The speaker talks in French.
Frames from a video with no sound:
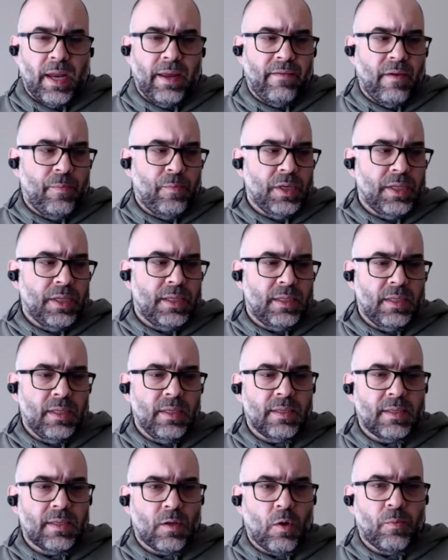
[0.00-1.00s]
en avait pas ici?
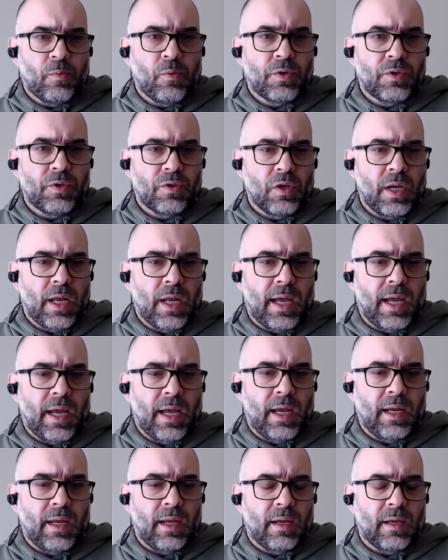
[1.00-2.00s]
C'était un peu ça, la,
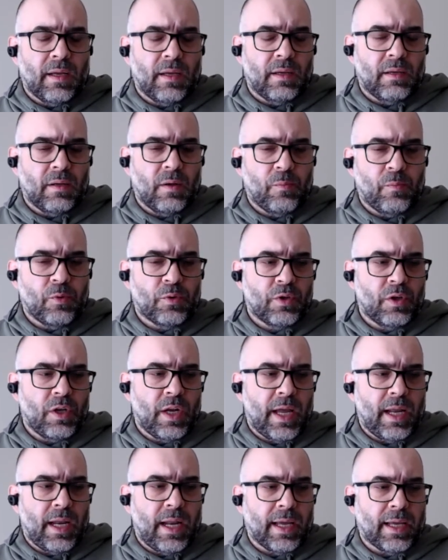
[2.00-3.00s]
peu ça
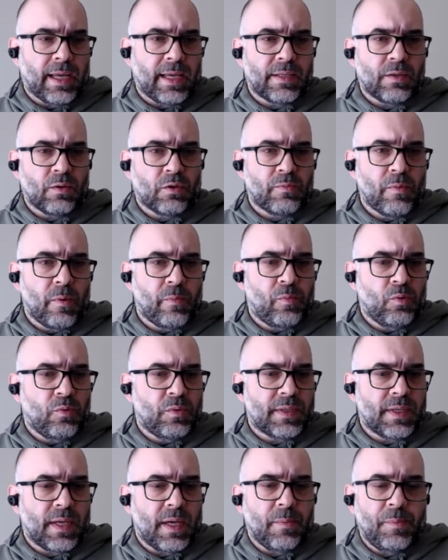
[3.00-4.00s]
la, question que je me
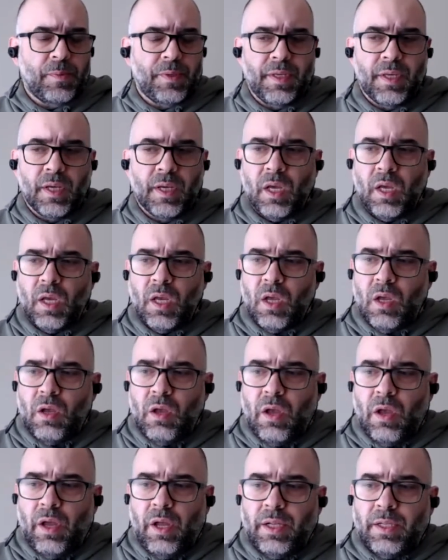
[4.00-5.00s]
posais. Puis,
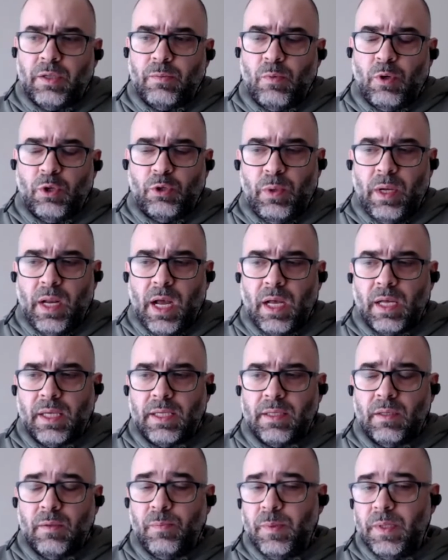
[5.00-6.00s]
je me suis
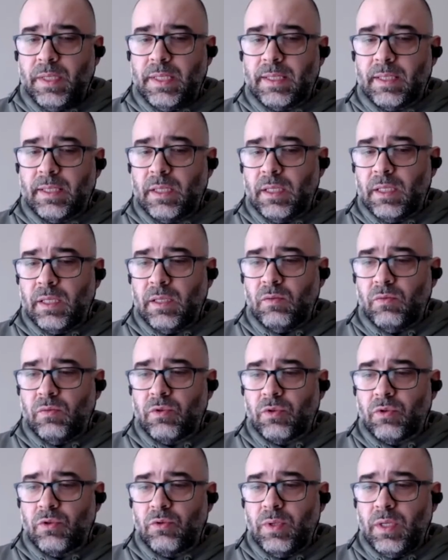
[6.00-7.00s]
lancé. Puis, tu sais,
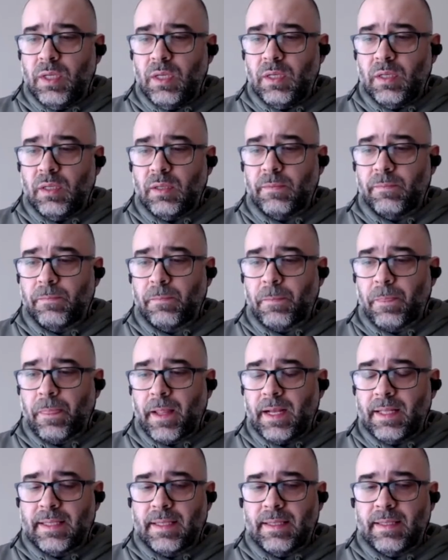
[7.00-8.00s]
aujourd'hui,
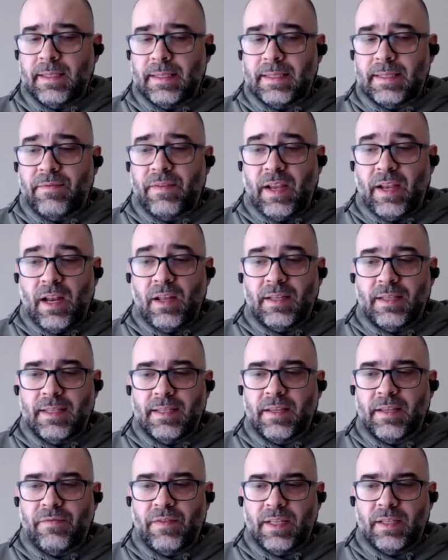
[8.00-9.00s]
ça fait,
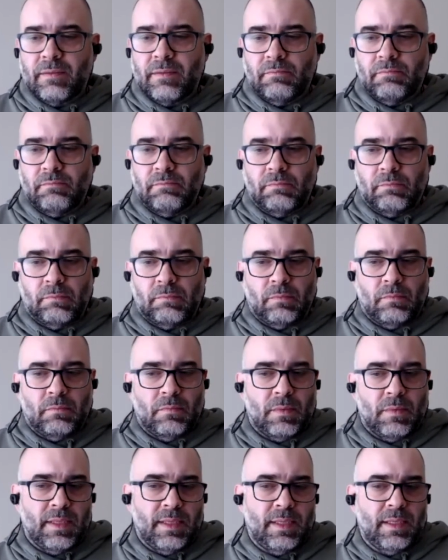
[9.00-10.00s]
ça fait
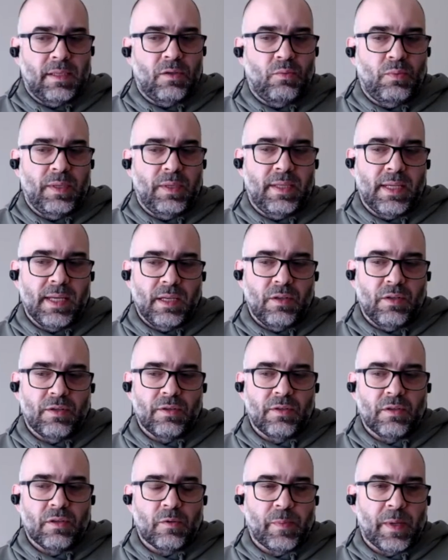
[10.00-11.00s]
18 ans de
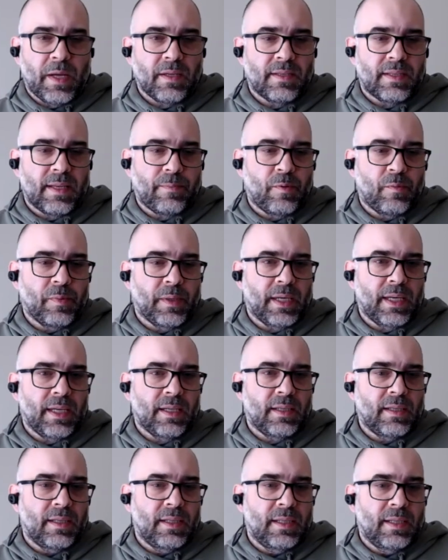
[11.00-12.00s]
ça, je pense, à peu près.
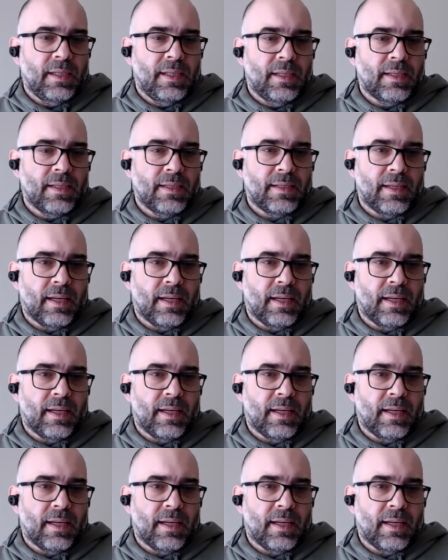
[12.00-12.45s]
Mhm. c'est